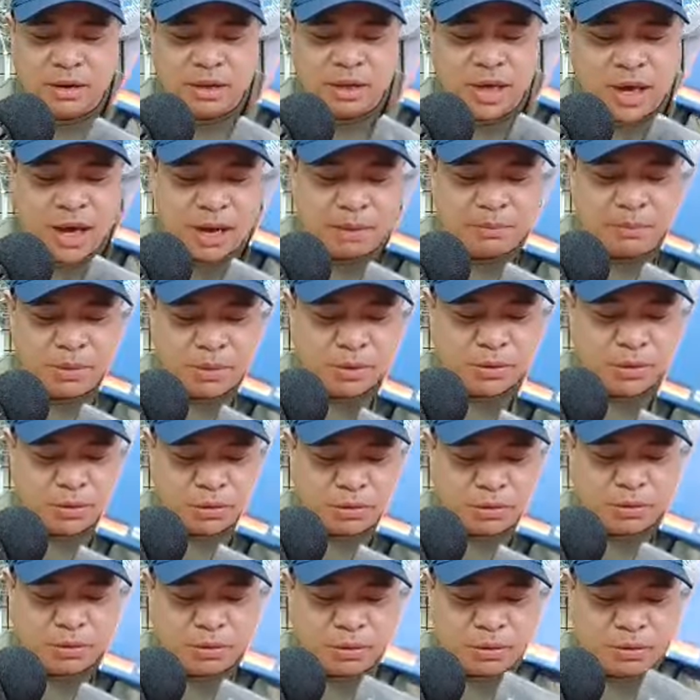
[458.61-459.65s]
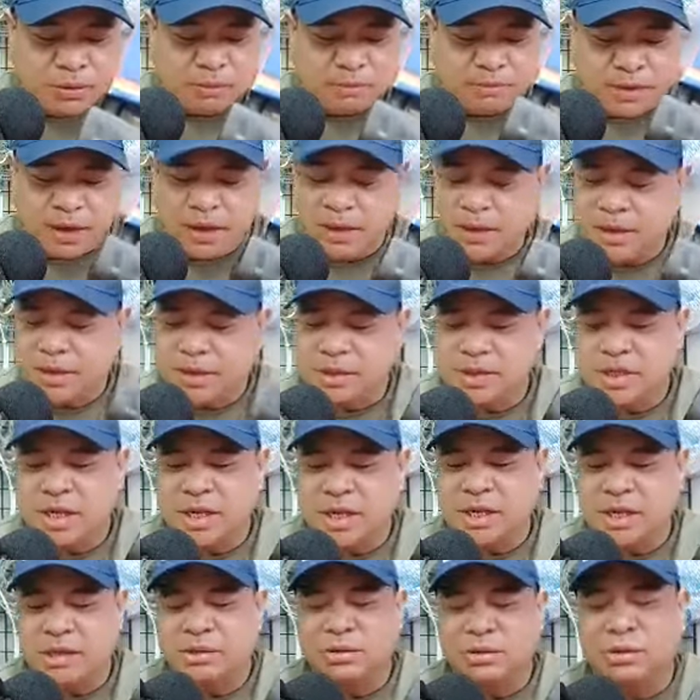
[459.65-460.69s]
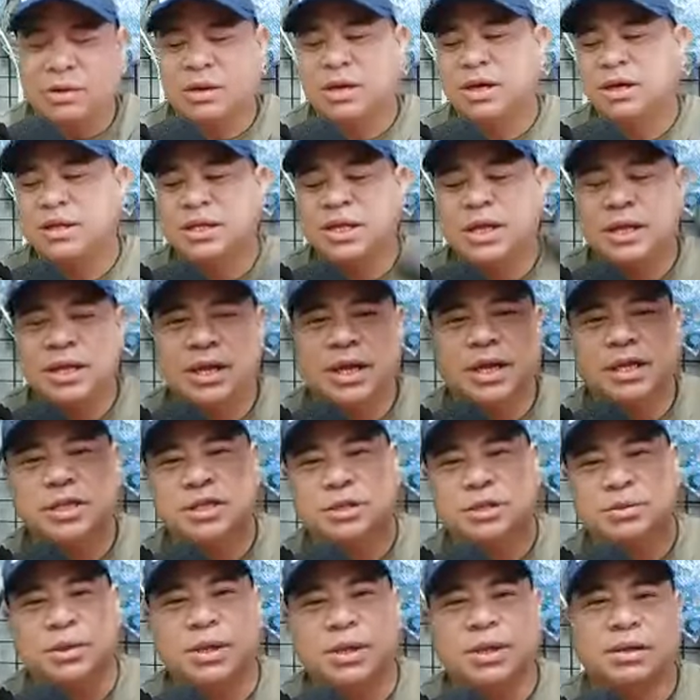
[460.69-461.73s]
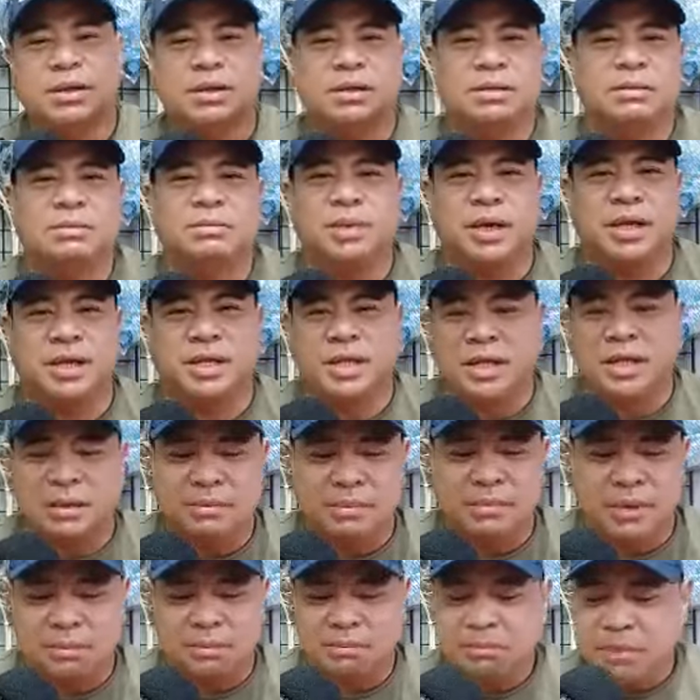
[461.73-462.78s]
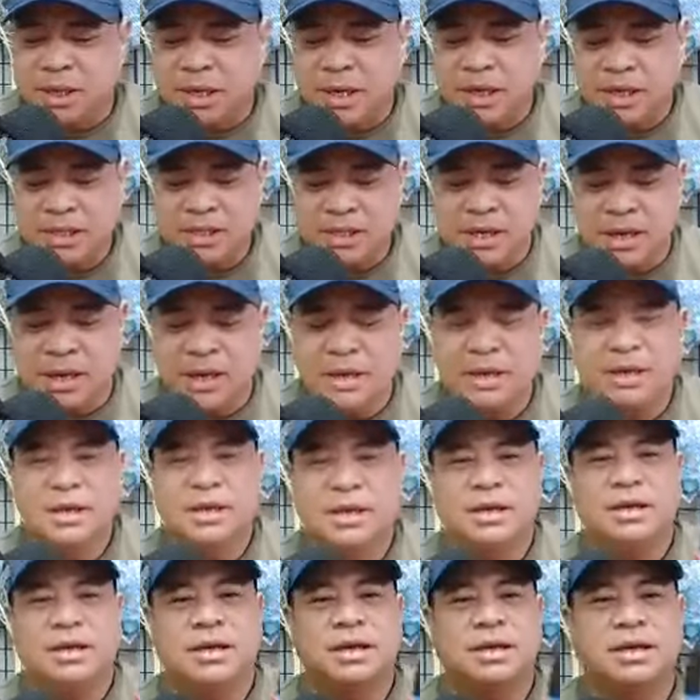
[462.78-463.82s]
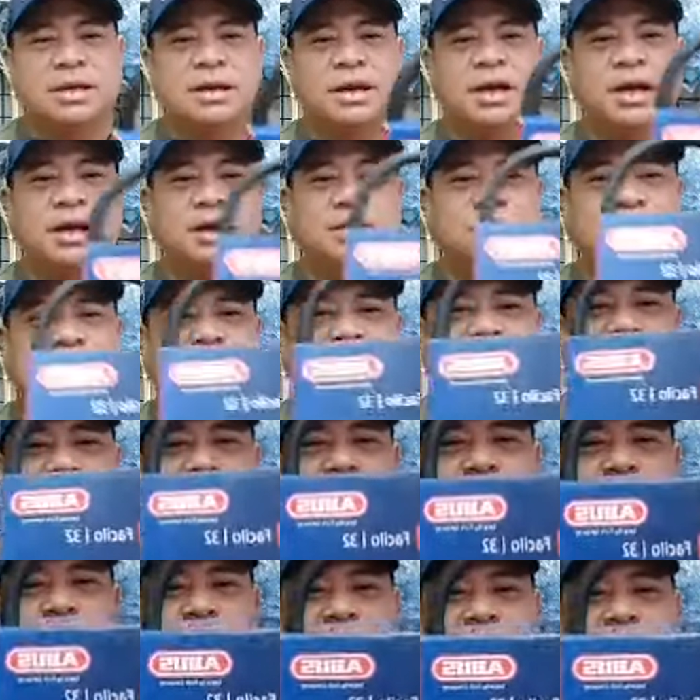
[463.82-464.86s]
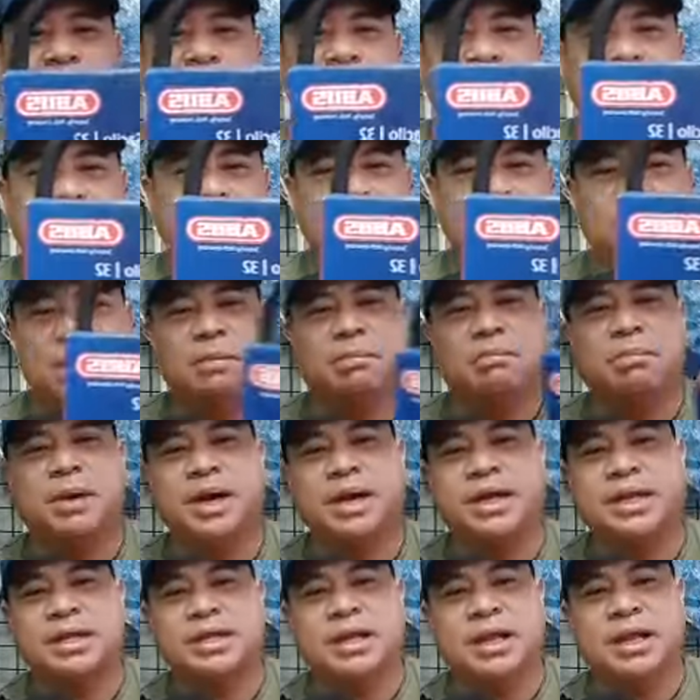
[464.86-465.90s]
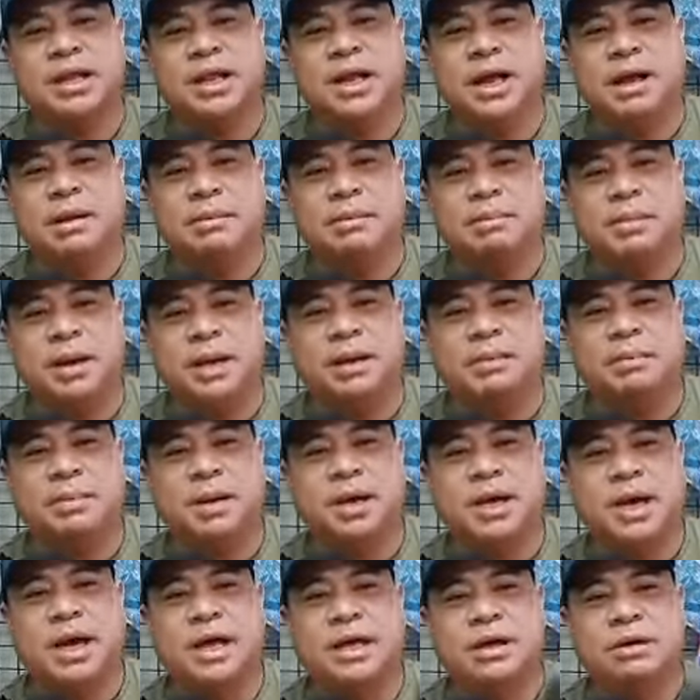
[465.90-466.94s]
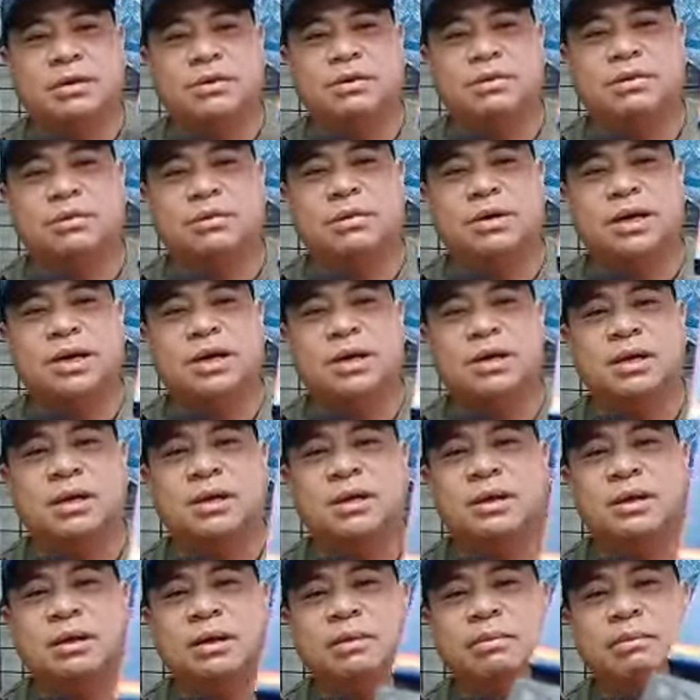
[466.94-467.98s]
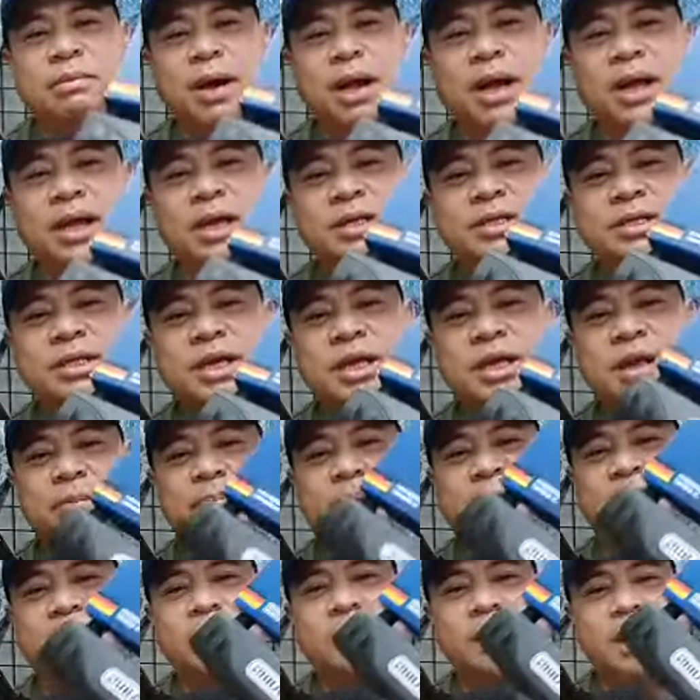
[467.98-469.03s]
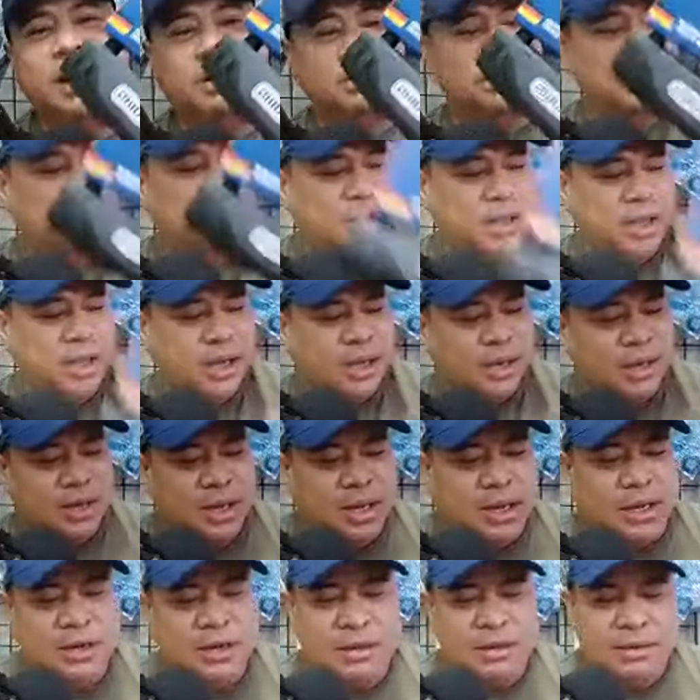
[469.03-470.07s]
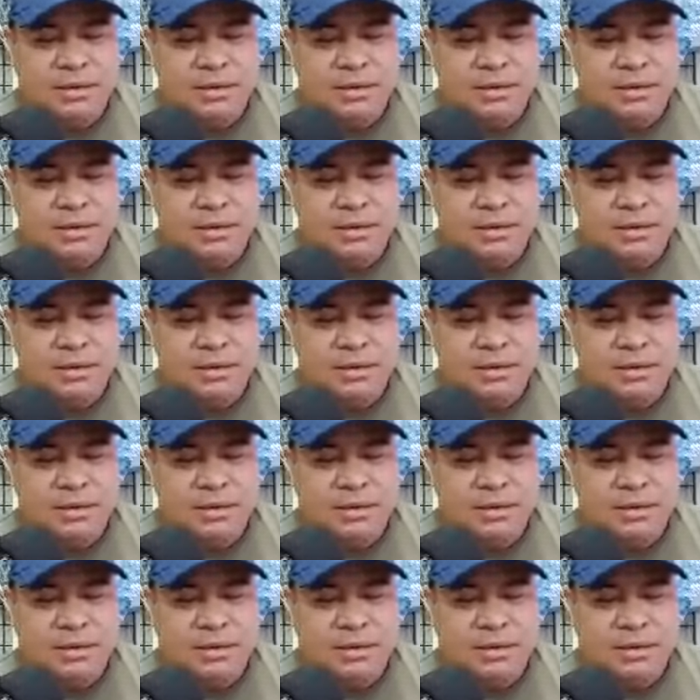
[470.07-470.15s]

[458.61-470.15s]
Ihabol nyo tong Father's Day na to. Ah. Until next week. Pwede naman bilan sila. Regaluhan nyo ng padlock yung mga bike nila. Para pag ayaw nyo nga uh, paalisin, ipadlock mo din. Ayan.